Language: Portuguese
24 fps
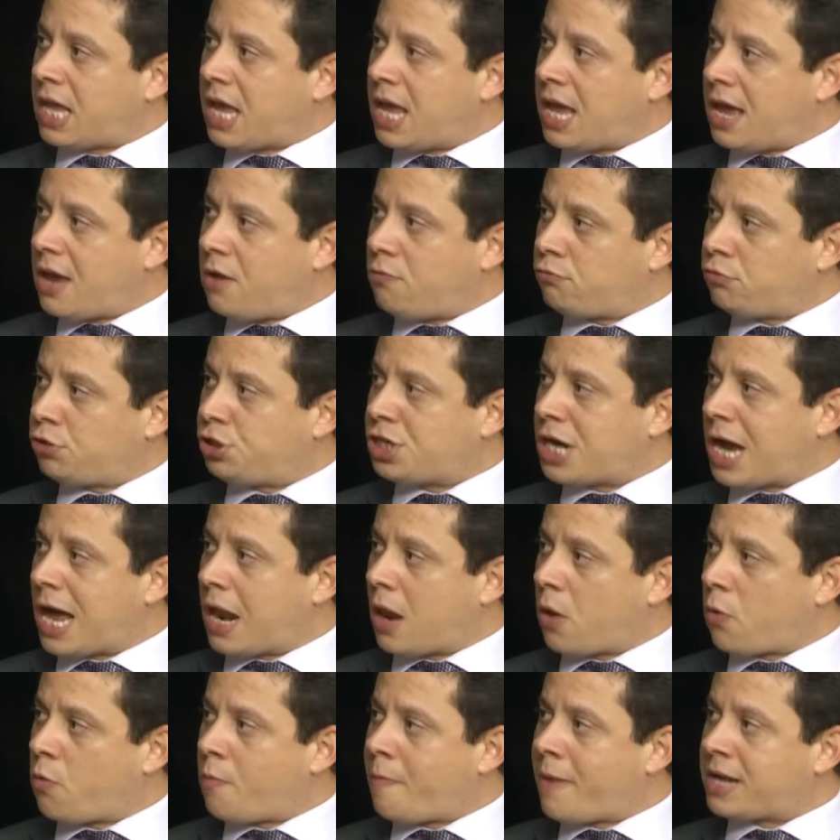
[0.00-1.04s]
ter um
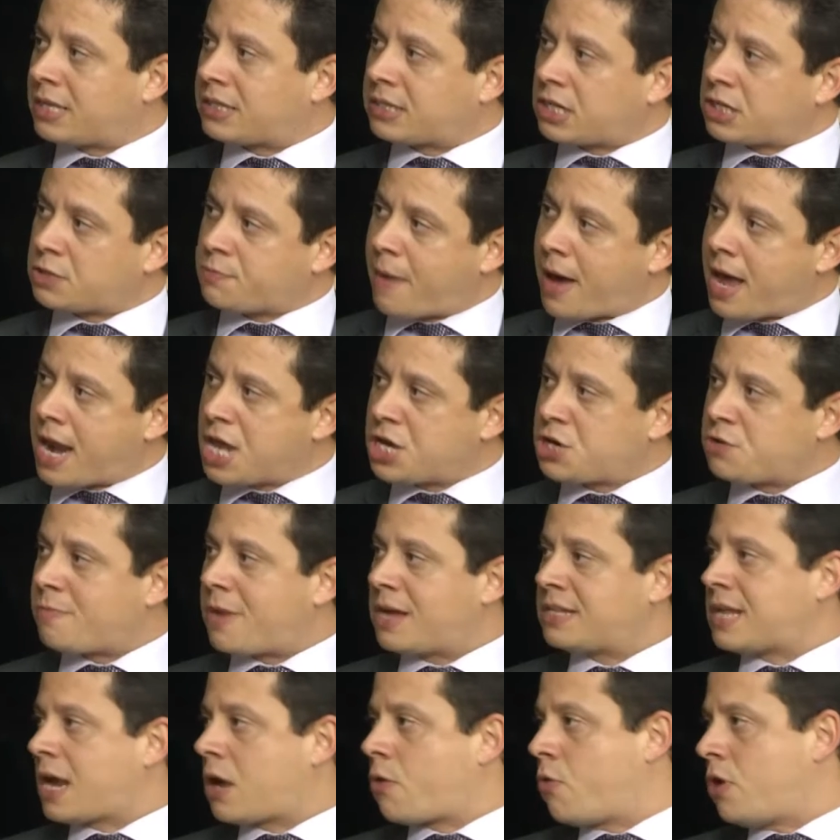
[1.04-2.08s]
diálogo mais transparente,
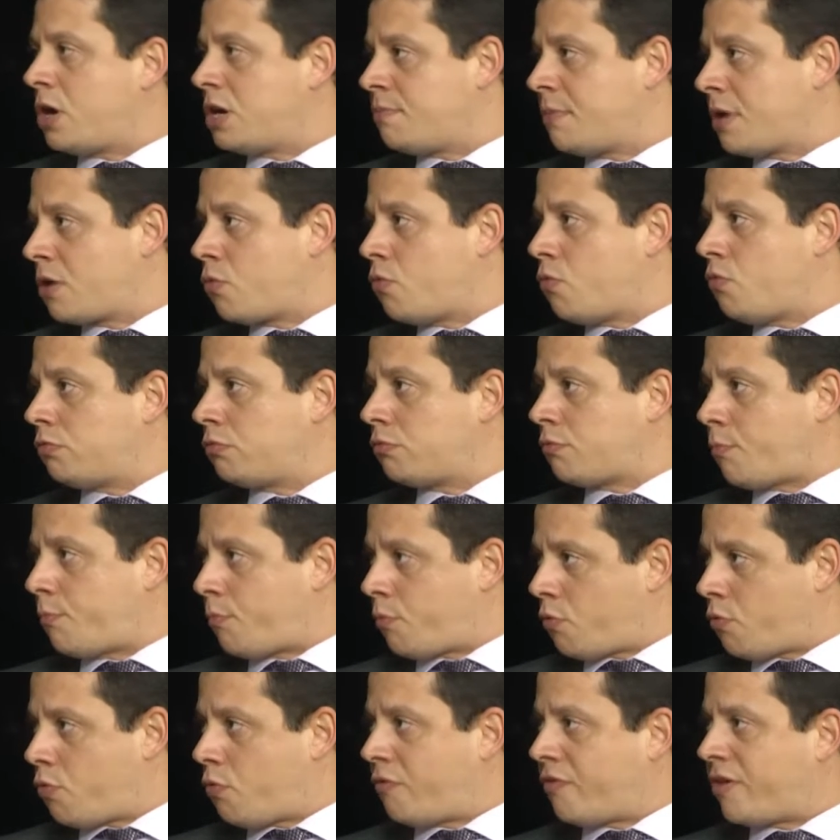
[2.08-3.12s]
mais econômico com
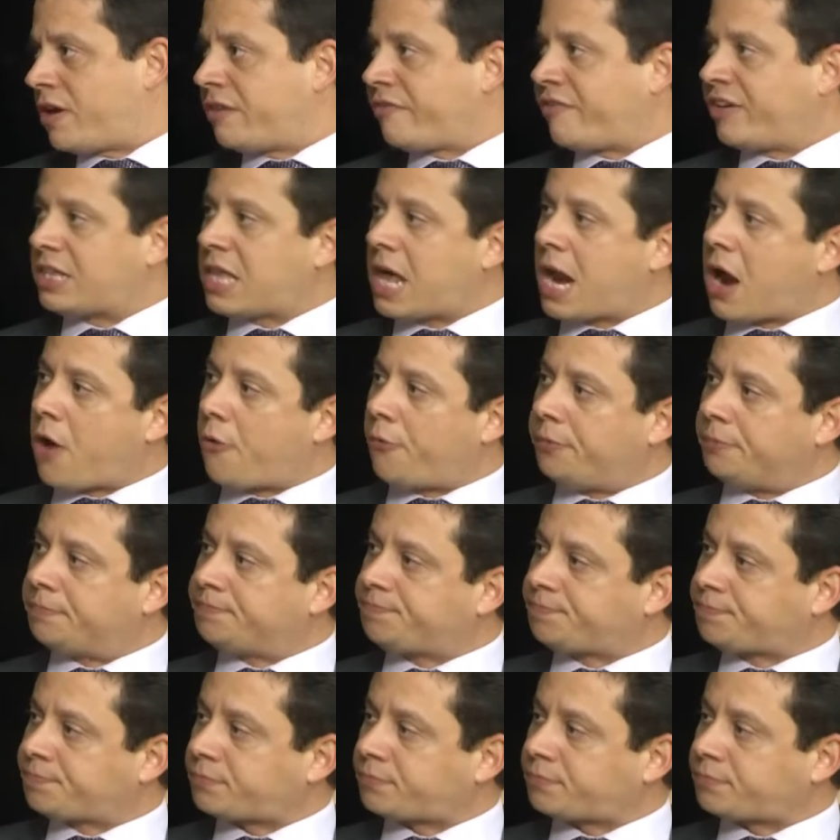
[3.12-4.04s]
governo federal. Foi